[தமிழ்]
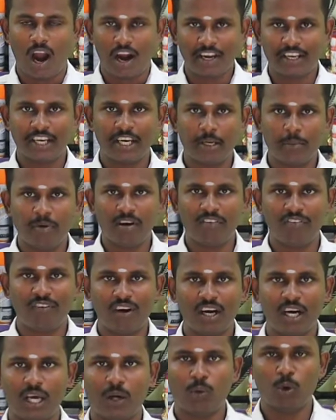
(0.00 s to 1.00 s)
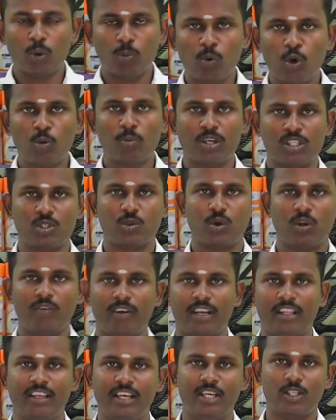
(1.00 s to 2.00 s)
ஆர்டினரி மாஃப் வாங்கினா ஒரு மூணு மாதம் கூட
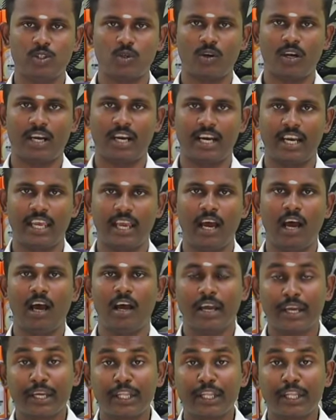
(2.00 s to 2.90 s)
வரதில்லைன்னு சொல்றாங்க இல்லையா